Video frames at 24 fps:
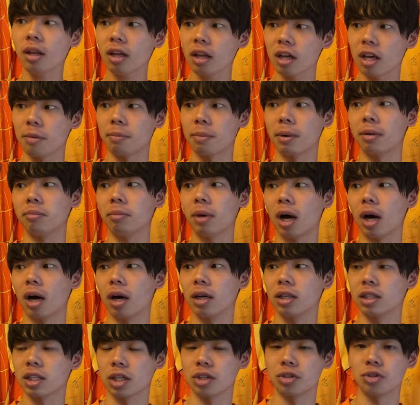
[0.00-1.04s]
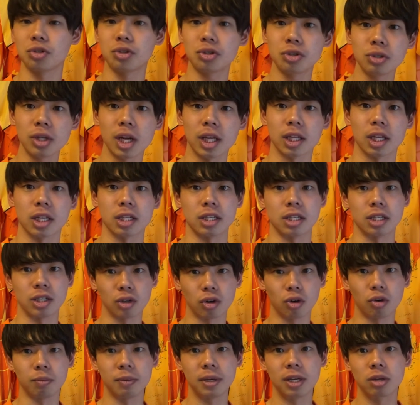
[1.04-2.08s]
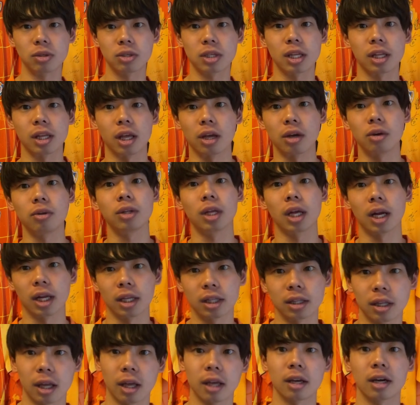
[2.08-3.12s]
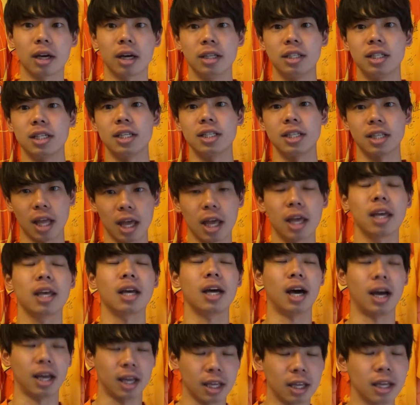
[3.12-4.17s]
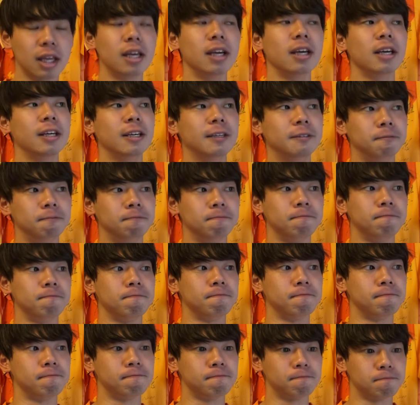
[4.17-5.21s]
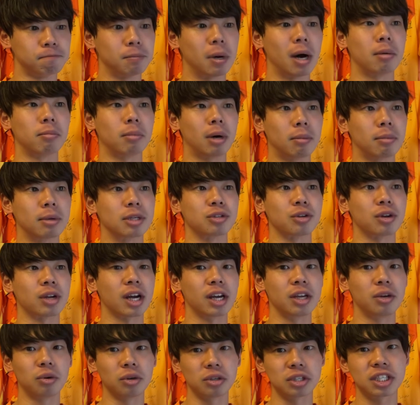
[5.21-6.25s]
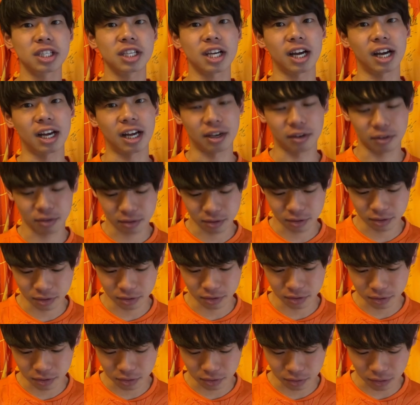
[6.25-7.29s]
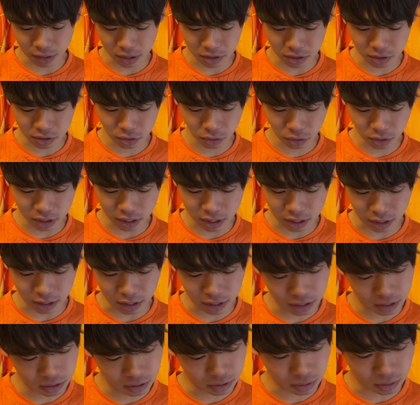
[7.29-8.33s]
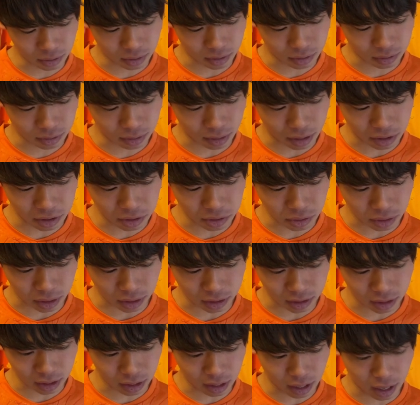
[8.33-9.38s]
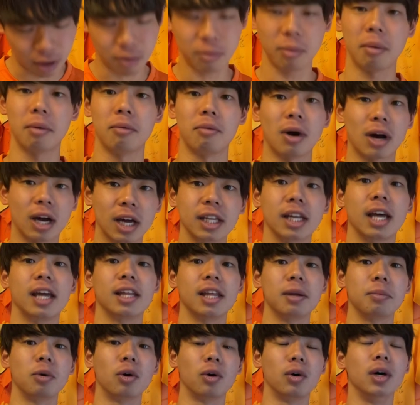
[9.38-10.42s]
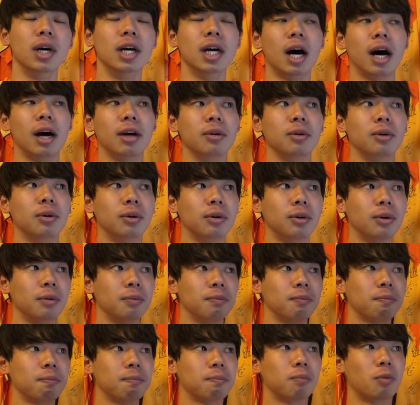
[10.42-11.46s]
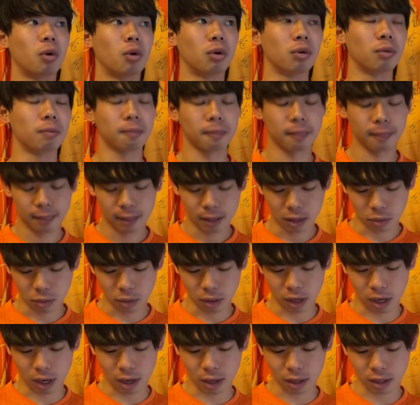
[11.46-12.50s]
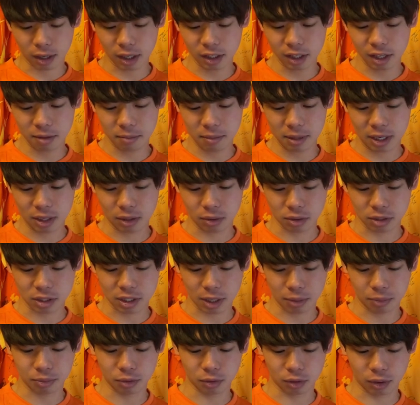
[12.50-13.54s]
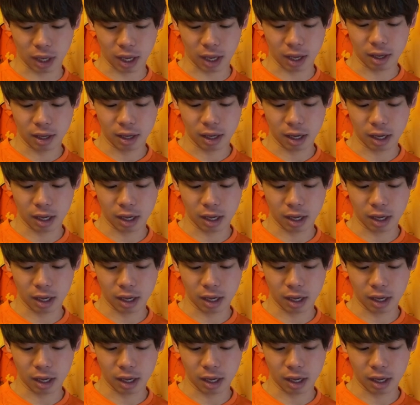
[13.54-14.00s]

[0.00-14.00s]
やっぱまあ、30周年だし、OB 路線で行くんだなって感じですね。はい。まあ、それが良しか、良いかいい、悪いのかっていうのは、もうわかんない。でも、もう、これ、アカデミーのスタッフのね、